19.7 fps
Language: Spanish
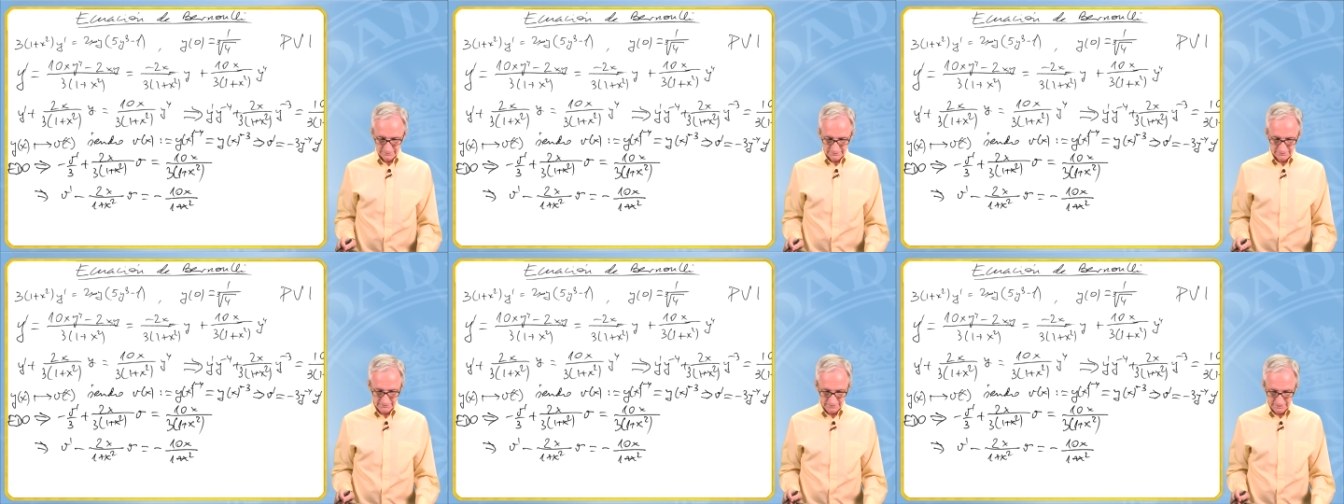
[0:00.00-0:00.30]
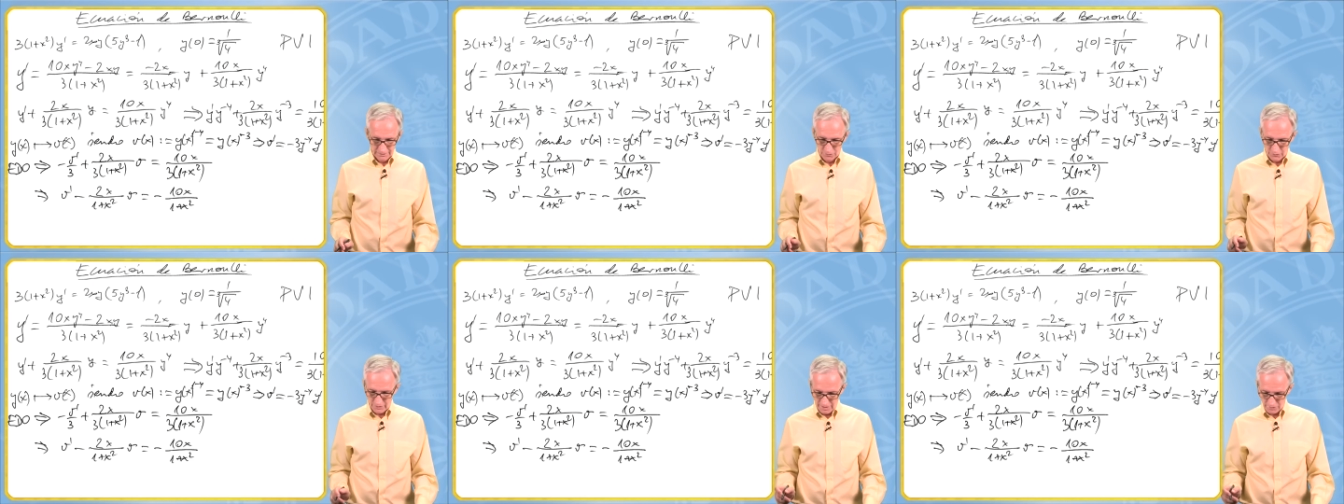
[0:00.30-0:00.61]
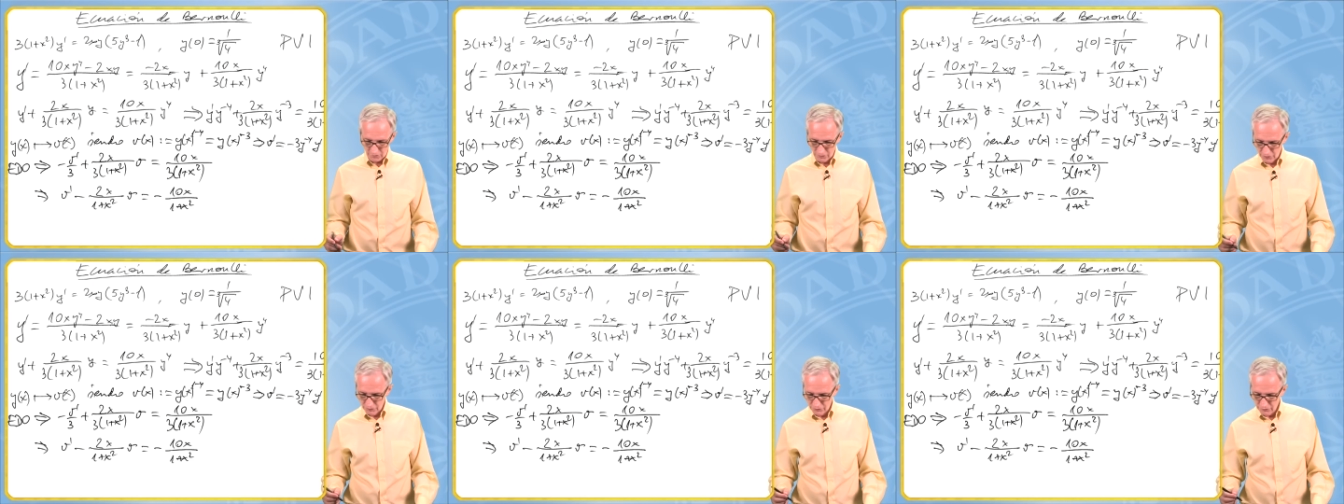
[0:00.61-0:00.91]
Ahora,
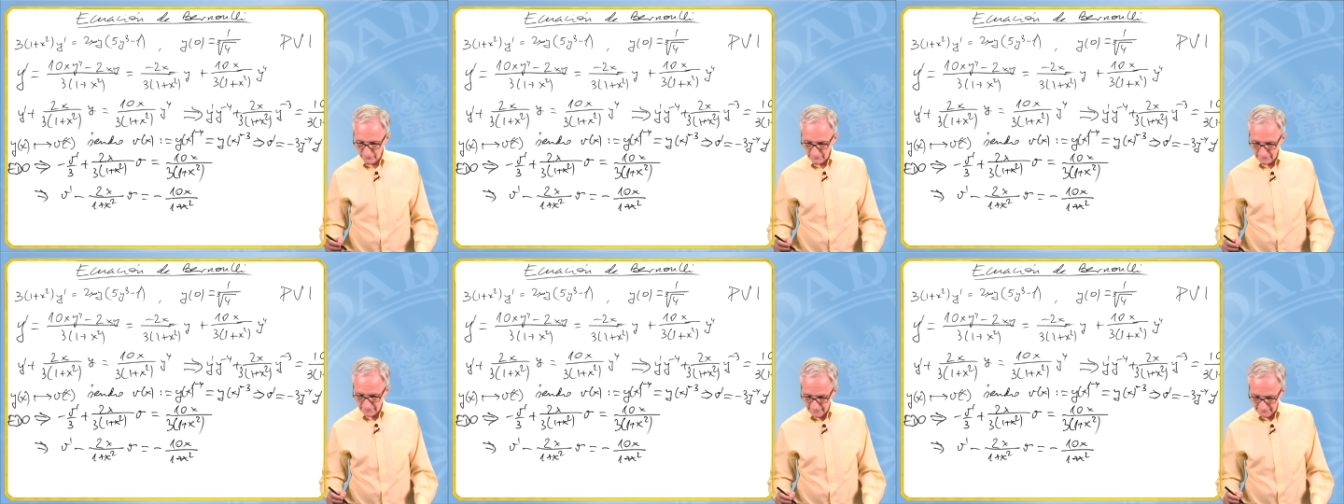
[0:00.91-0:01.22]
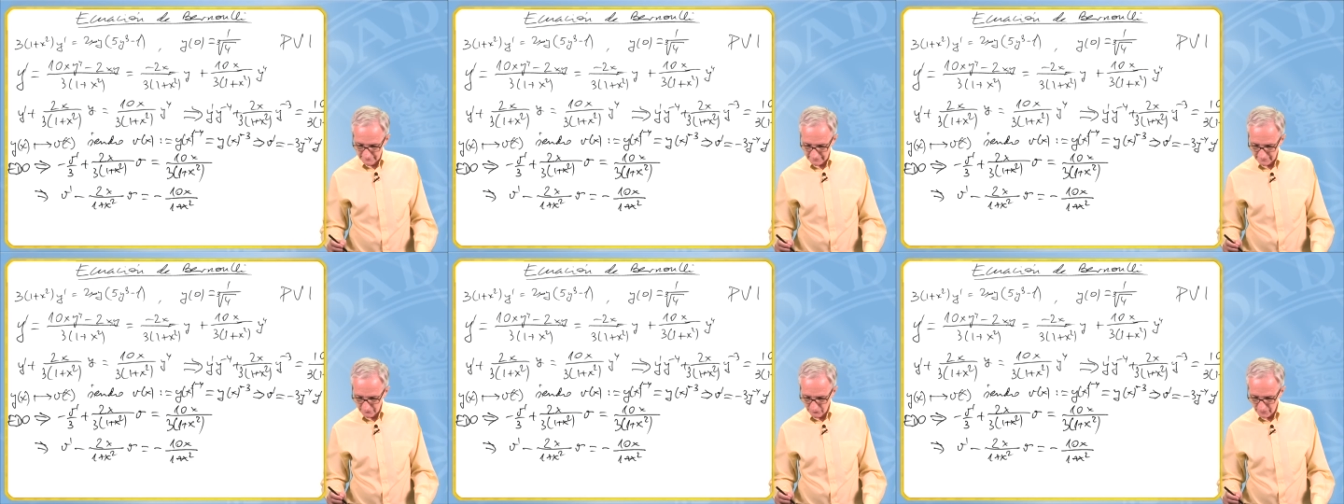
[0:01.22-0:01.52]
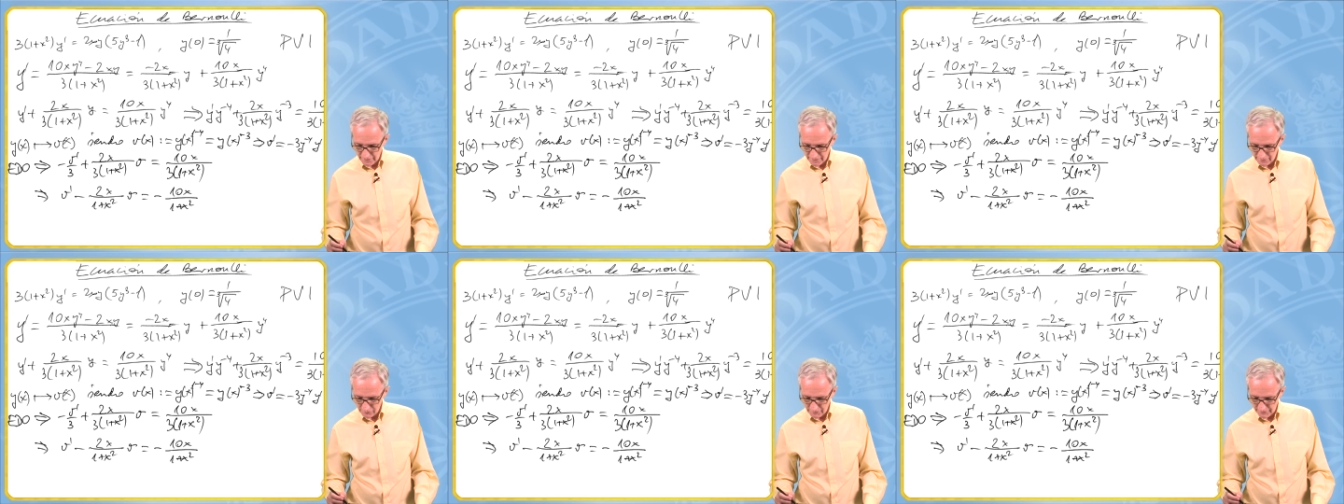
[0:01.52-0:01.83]
ante
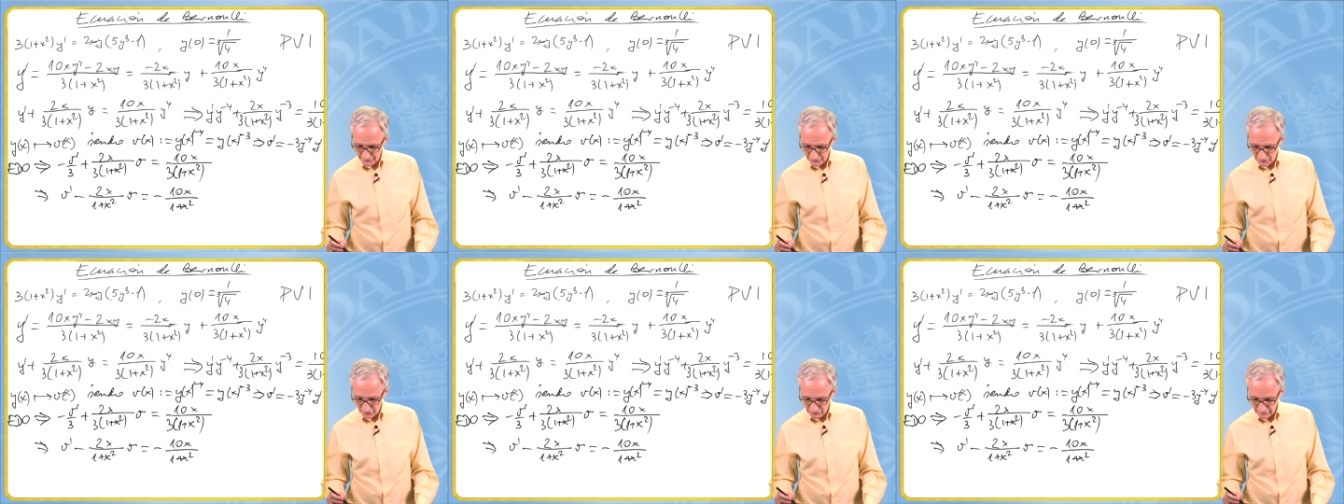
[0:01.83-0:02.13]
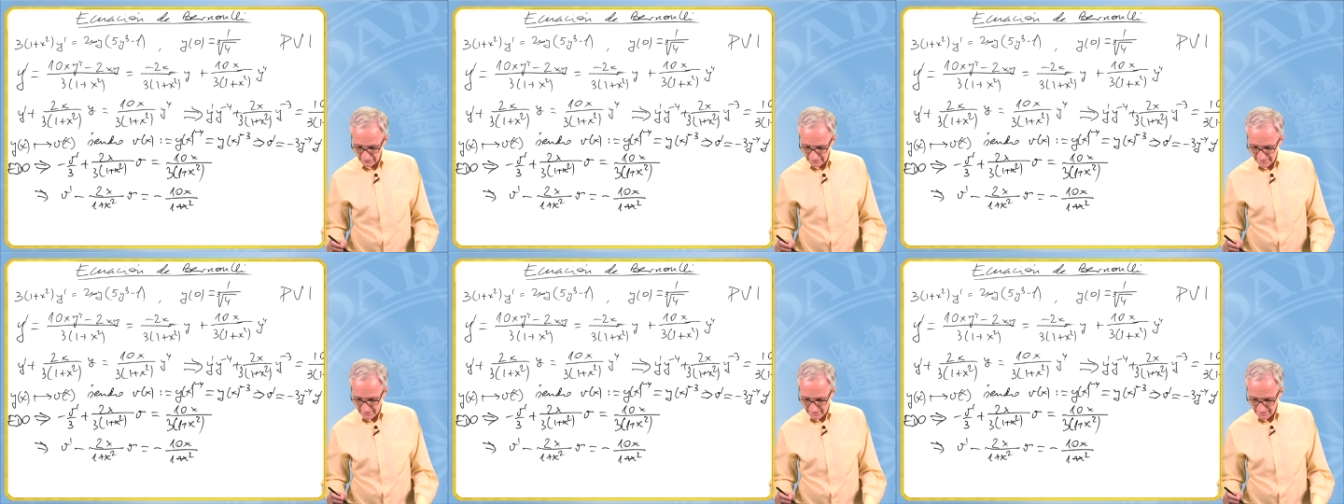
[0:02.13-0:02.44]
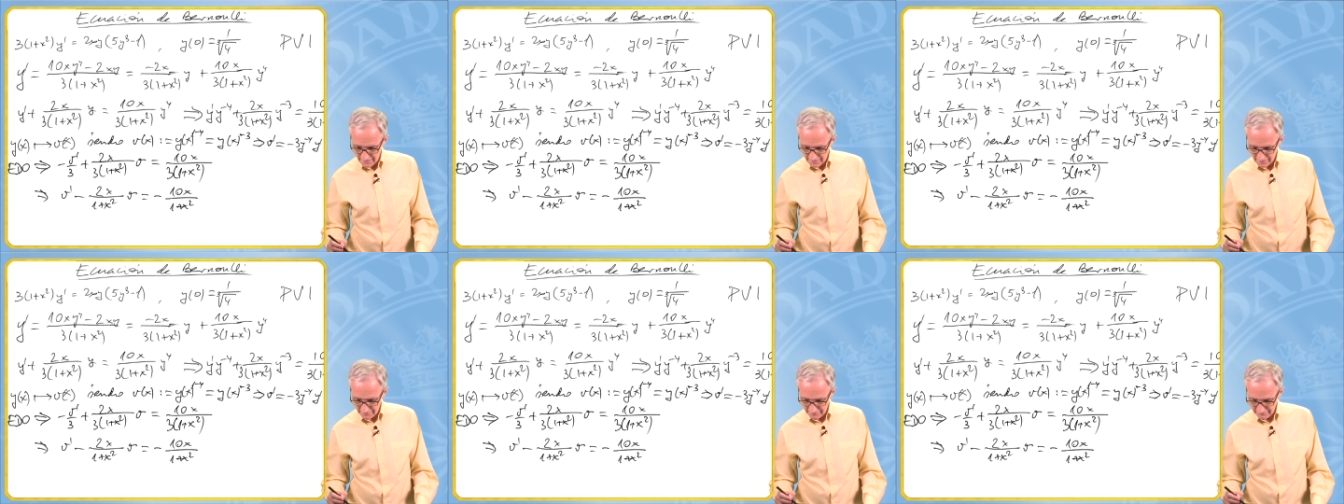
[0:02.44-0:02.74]
una ecuación
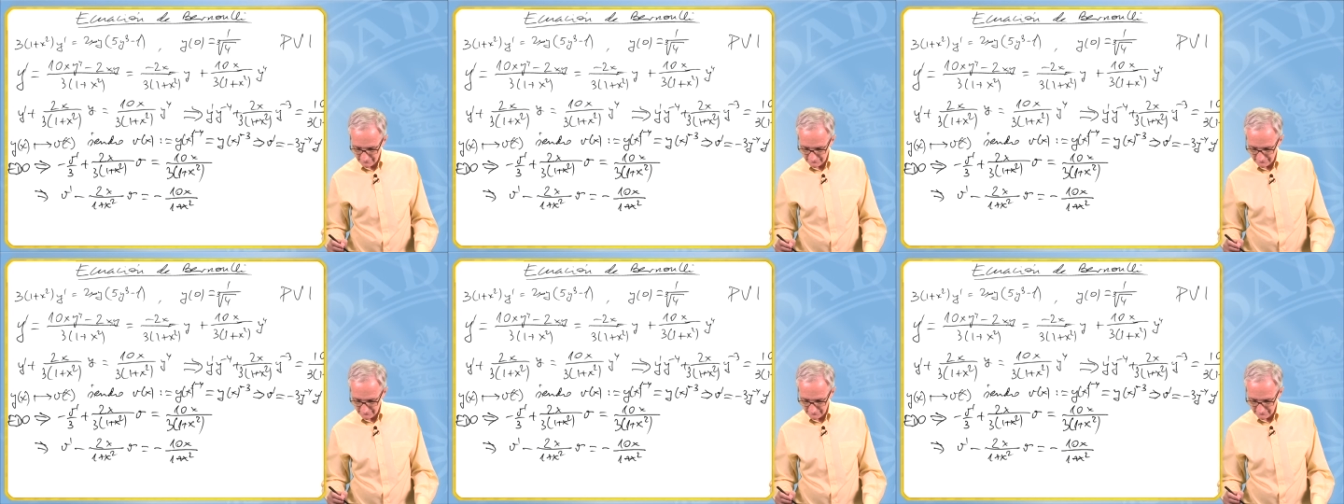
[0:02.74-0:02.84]
lineal,